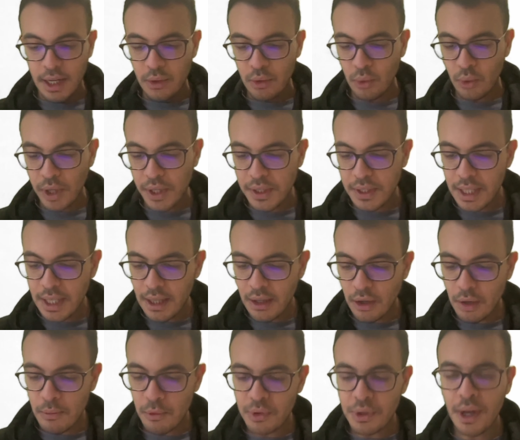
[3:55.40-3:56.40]
Donc ici,
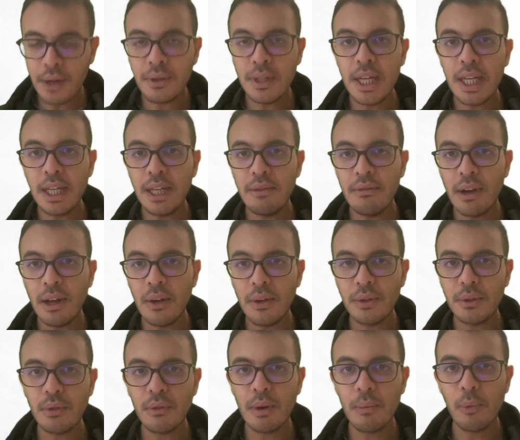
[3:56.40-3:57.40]
comme on a une
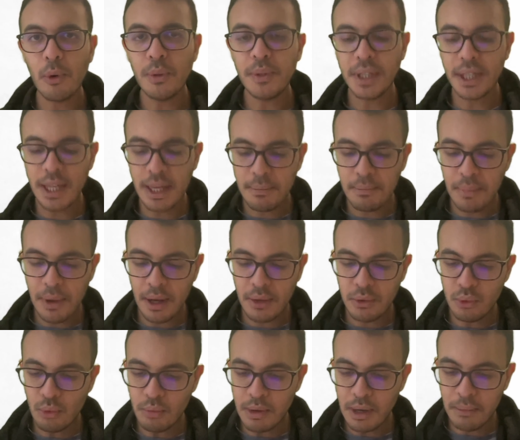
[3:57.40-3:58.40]
équivalence, on va procéder par
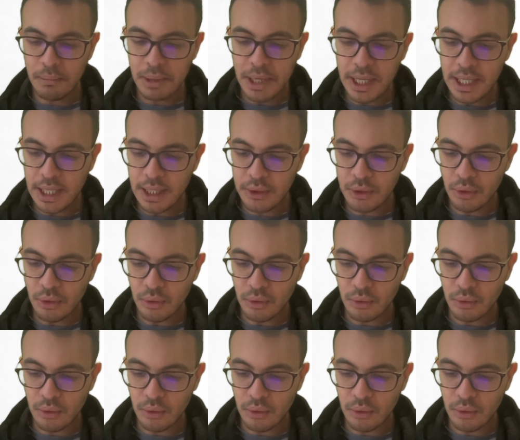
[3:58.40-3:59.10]
double implication.